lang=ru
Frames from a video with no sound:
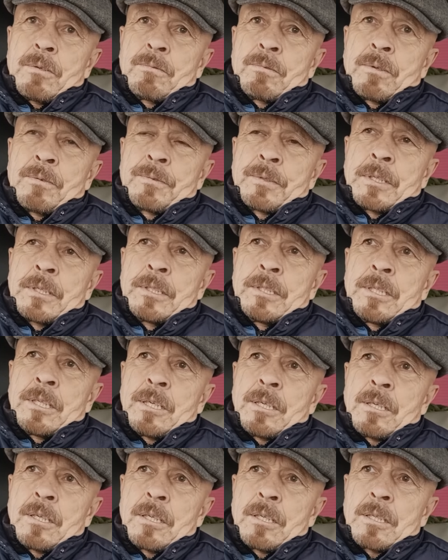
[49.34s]

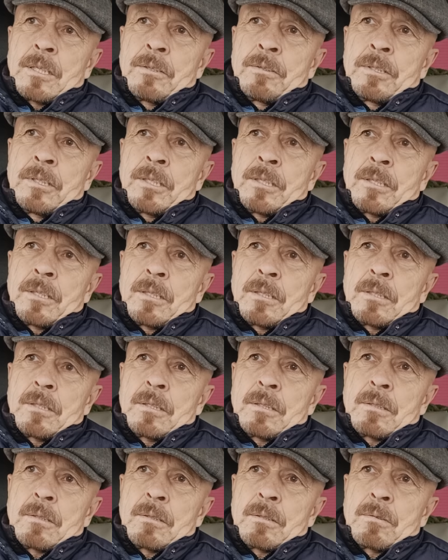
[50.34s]
во-вторых, говорят,
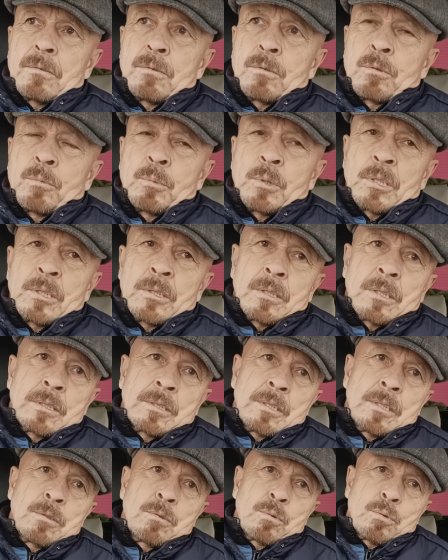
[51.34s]
вот мне
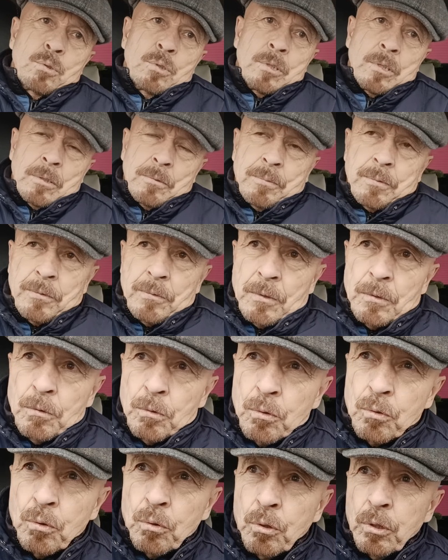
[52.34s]
сказал Руслан
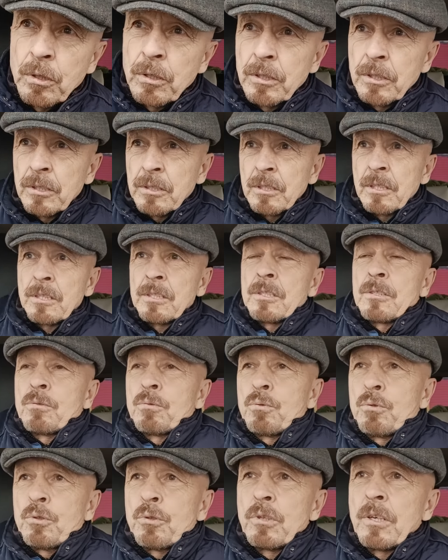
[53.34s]
Федорович, что с
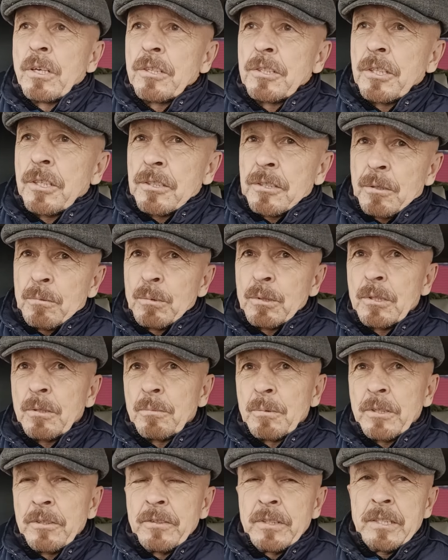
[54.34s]
каждого утюга сейчас об
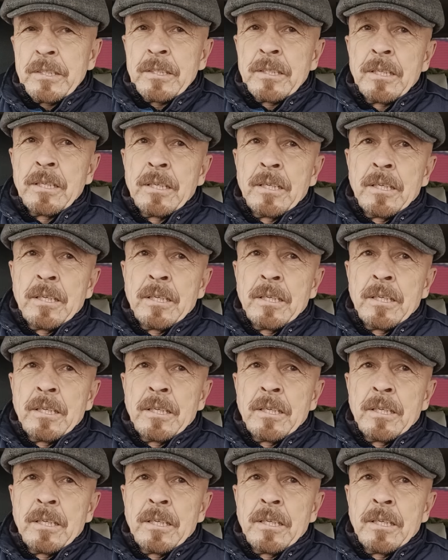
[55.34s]
этом говорят.